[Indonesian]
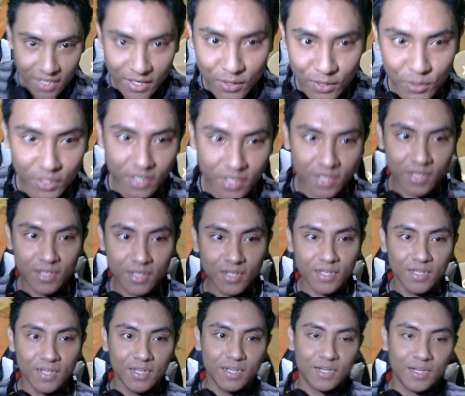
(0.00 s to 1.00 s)
lo ya
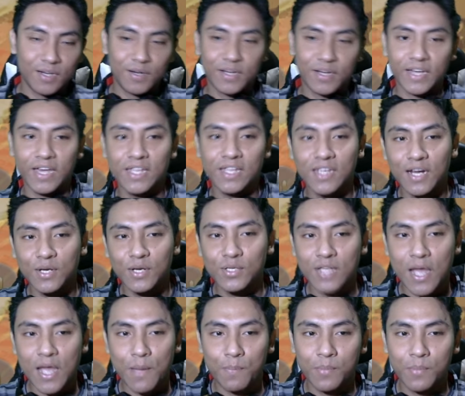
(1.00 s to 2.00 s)
ah, kayaknya
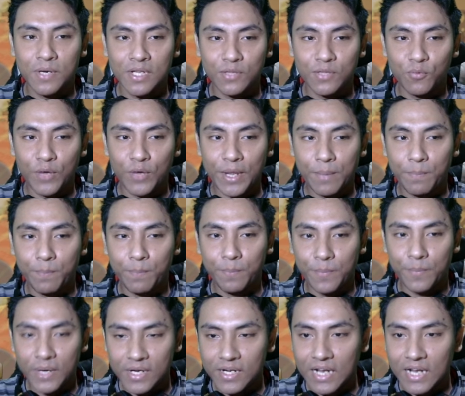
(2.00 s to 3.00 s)
harus upgrade
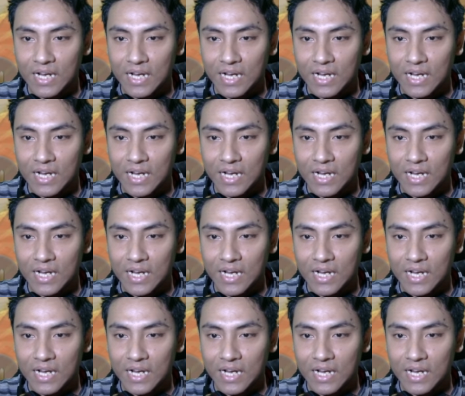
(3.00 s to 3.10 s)
weapon dan